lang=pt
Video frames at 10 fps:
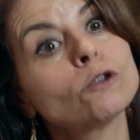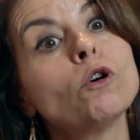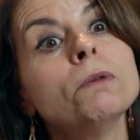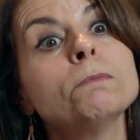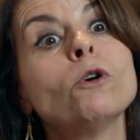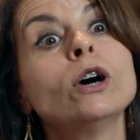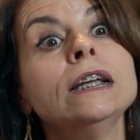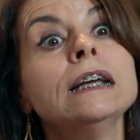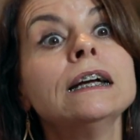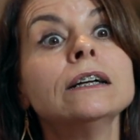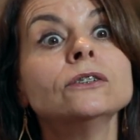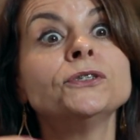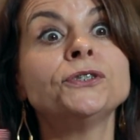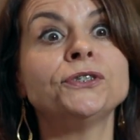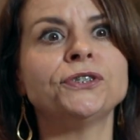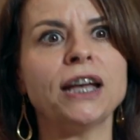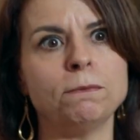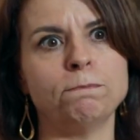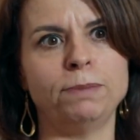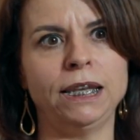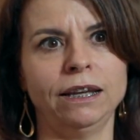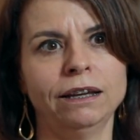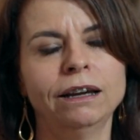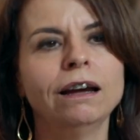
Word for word: comemore sempre.